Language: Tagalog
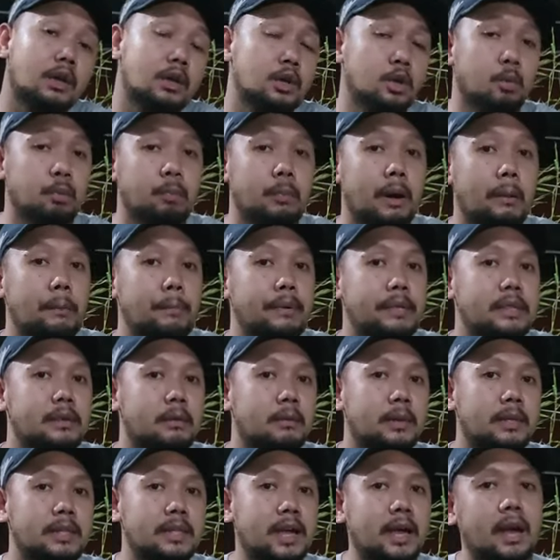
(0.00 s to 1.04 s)
Yung papi
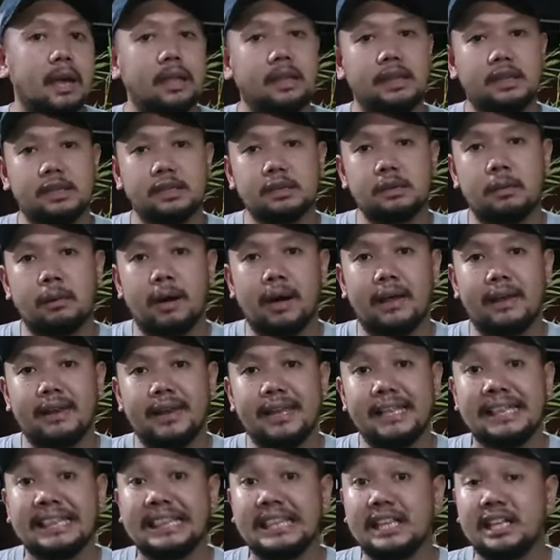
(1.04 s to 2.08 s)
naman niya ay nasa mga
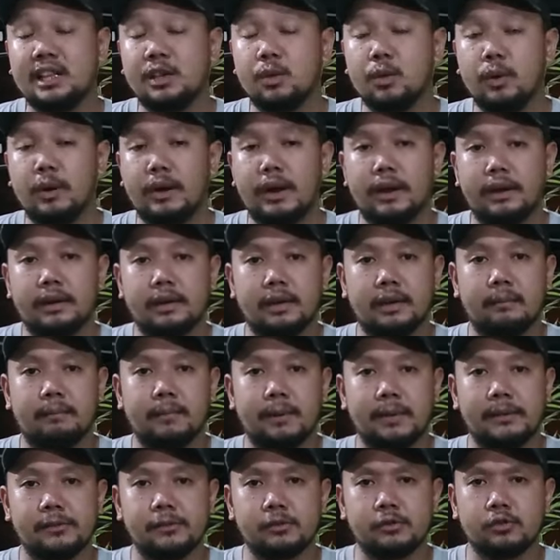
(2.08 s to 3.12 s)
90 to 100
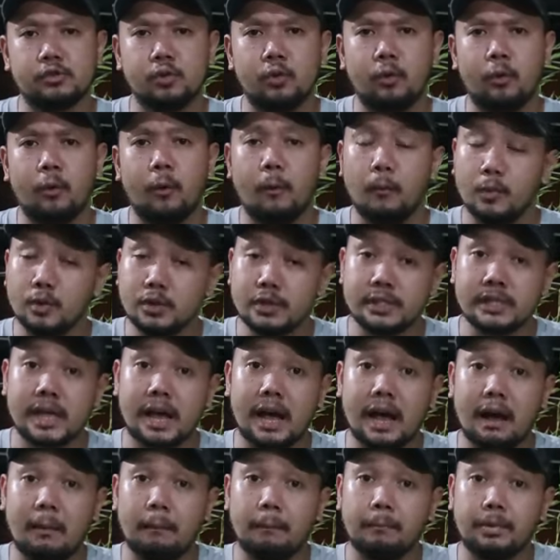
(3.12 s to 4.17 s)
pesos. So,
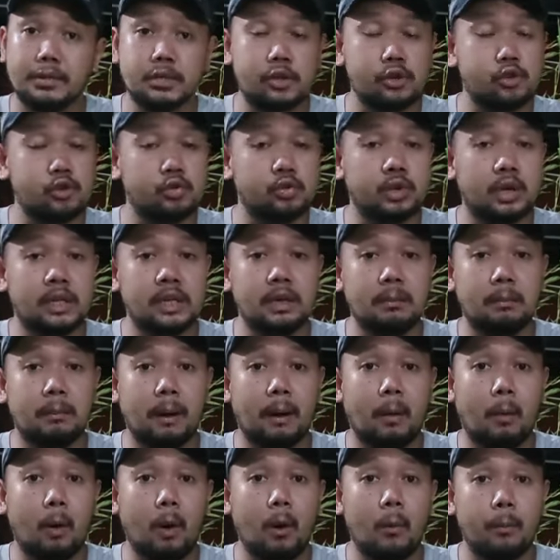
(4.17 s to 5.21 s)
kumusta ang presyo ni
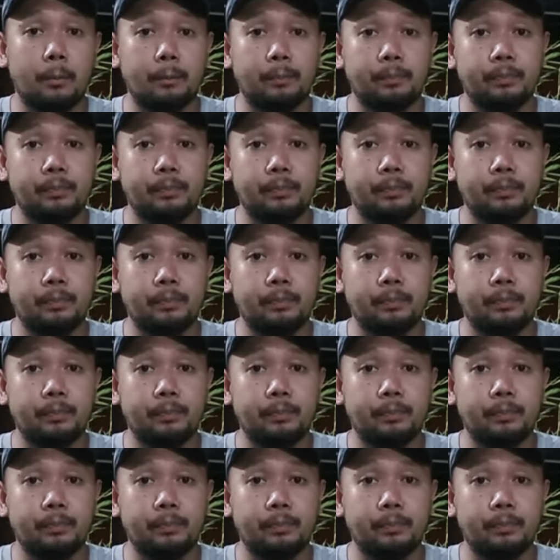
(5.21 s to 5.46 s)
Bawaw?